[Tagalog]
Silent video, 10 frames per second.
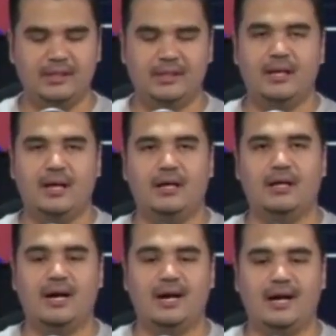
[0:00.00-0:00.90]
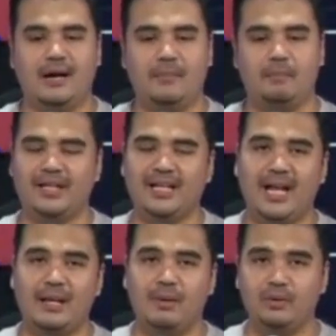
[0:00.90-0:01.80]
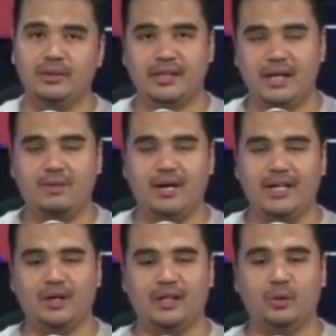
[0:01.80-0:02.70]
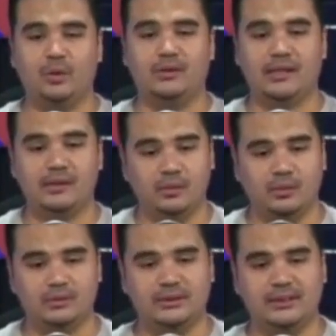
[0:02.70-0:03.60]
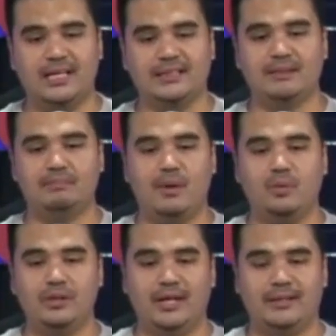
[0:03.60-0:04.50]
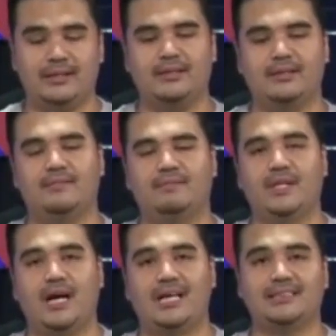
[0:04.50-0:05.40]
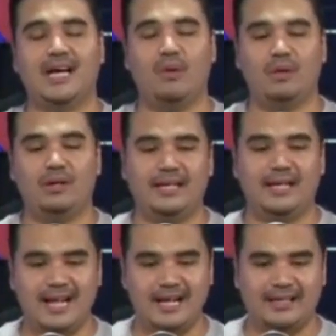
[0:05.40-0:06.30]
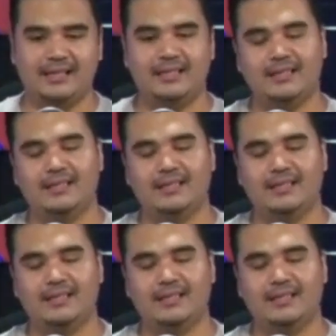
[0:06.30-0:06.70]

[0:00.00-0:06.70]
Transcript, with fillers: Ang, uh, ang pagkakaiba ho ng dalawa, yung adultery ho, sinasampa ho yan ng asawang lalaki